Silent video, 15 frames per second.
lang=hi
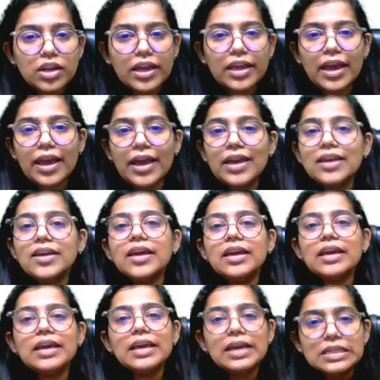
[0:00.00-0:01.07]
नहीं है ये
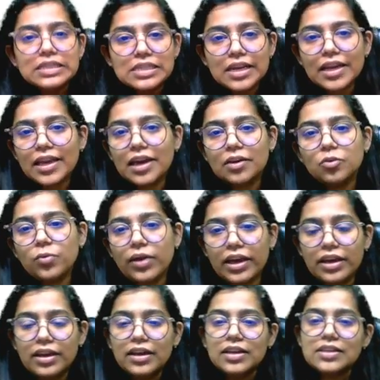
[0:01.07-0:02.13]
ईयर्स लिखे हुए
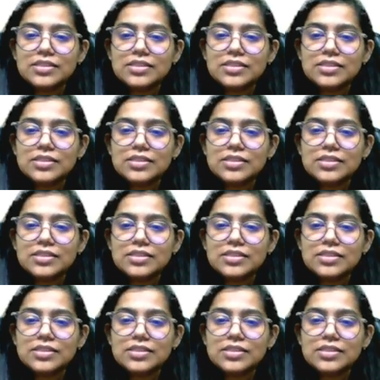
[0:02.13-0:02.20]
हैं